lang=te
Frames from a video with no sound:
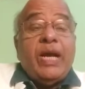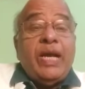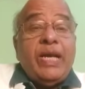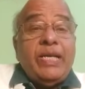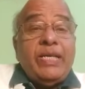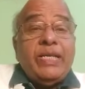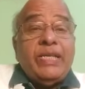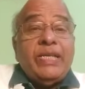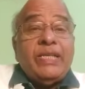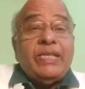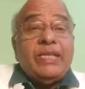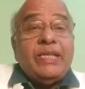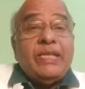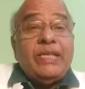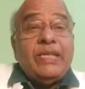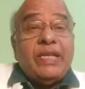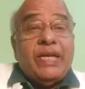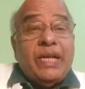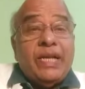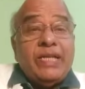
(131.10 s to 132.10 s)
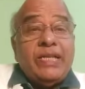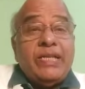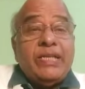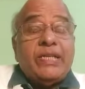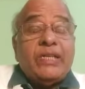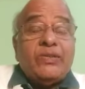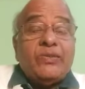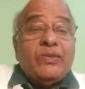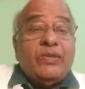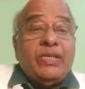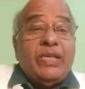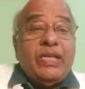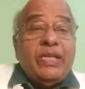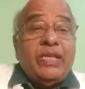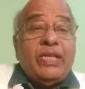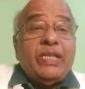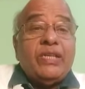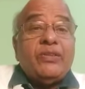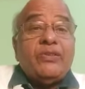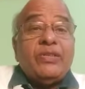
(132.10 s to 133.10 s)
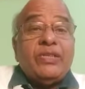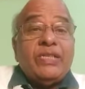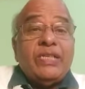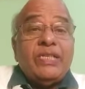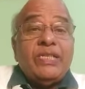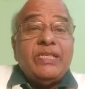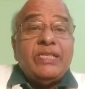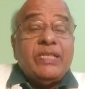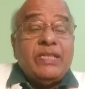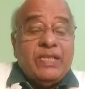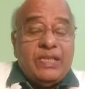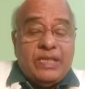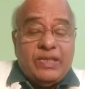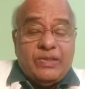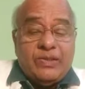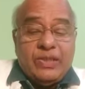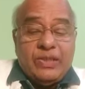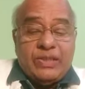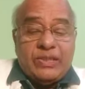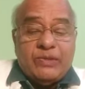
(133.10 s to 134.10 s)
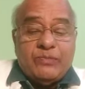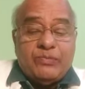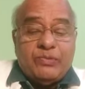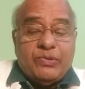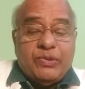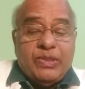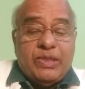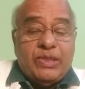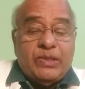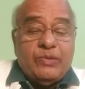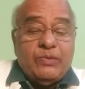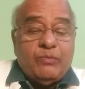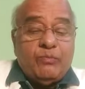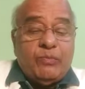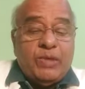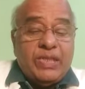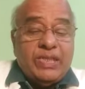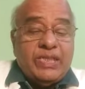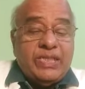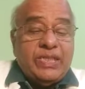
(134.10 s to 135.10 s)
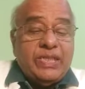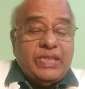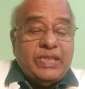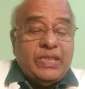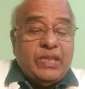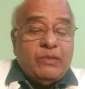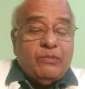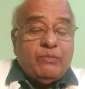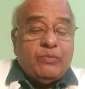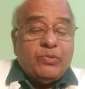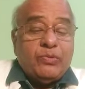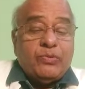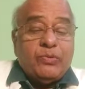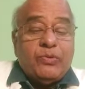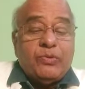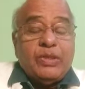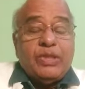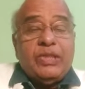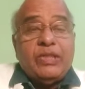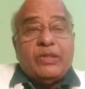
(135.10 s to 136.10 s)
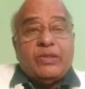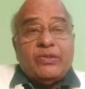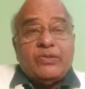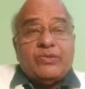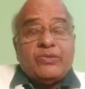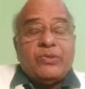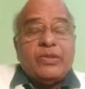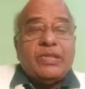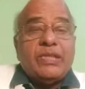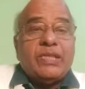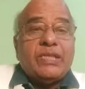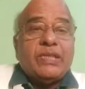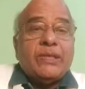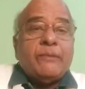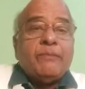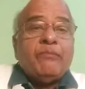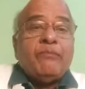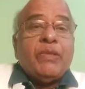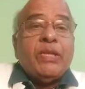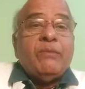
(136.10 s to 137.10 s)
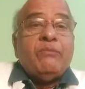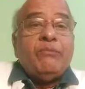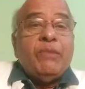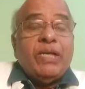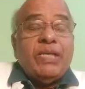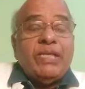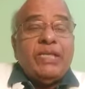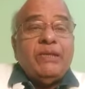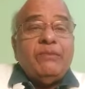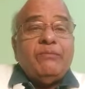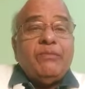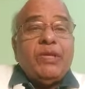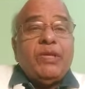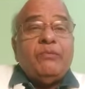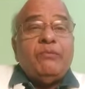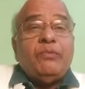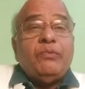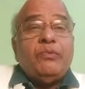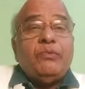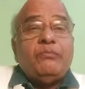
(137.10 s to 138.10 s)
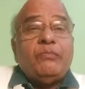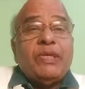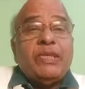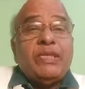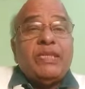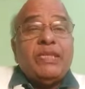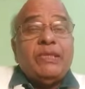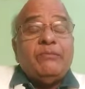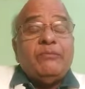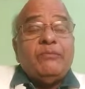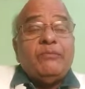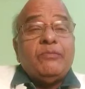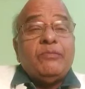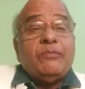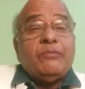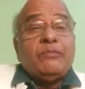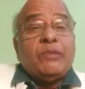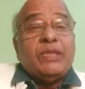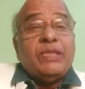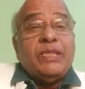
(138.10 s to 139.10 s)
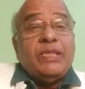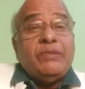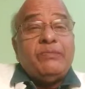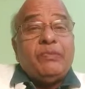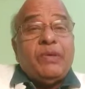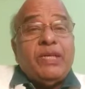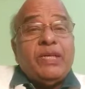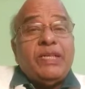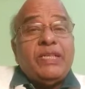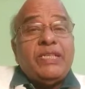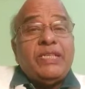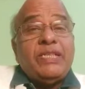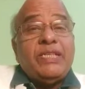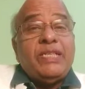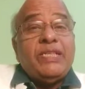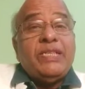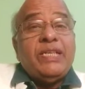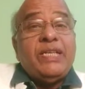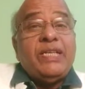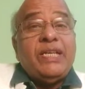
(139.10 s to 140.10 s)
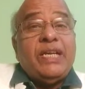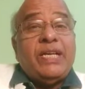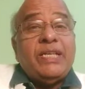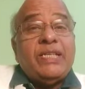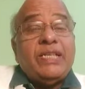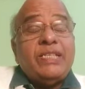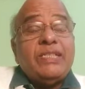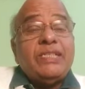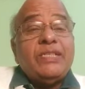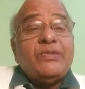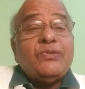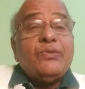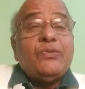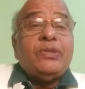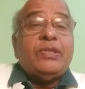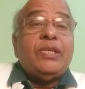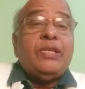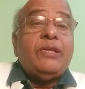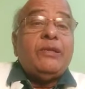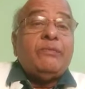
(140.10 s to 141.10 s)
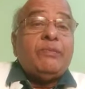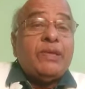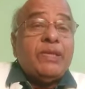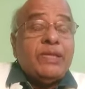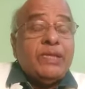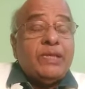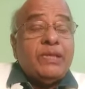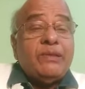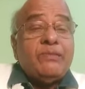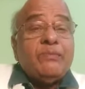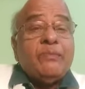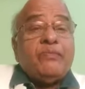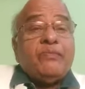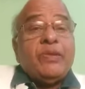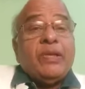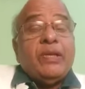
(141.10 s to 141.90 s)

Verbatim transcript: ఆయనకే తెలియలేదు ఆయనే రద్దు నేనే రద్దు చేయించాను అన్నట్టుగా చెప్తున్నాడు మద్యం డబ్బుతోటి నడుస్తున్నదట మద్యం డబ్బు మద్యం మద్యనిపాన నిషేధాన్ని ఆదేశ సూత్రాల ప్రకారం